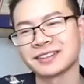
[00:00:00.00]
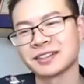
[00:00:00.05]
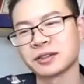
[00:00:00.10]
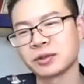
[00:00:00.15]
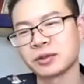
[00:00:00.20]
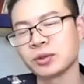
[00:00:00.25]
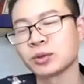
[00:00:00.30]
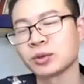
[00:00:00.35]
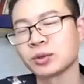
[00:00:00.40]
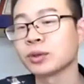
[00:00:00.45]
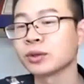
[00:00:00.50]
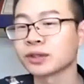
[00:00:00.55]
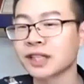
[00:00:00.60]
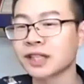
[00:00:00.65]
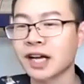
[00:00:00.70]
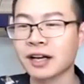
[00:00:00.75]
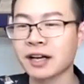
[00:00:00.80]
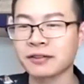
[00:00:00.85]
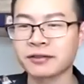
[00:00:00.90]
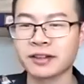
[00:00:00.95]
落落
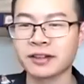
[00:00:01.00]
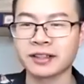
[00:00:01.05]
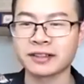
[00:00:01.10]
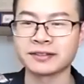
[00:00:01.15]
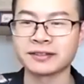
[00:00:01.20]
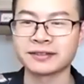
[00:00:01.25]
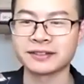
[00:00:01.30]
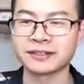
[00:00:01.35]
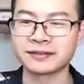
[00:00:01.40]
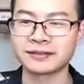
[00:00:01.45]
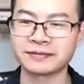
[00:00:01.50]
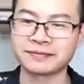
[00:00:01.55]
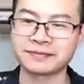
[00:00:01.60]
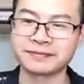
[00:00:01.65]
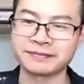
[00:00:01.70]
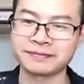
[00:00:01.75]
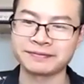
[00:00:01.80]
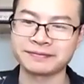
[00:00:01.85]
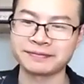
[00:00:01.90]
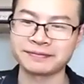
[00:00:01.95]
大方，
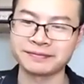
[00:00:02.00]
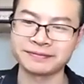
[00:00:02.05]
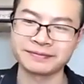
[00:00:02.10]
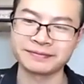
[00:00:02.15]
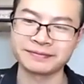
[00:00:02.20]
嗯，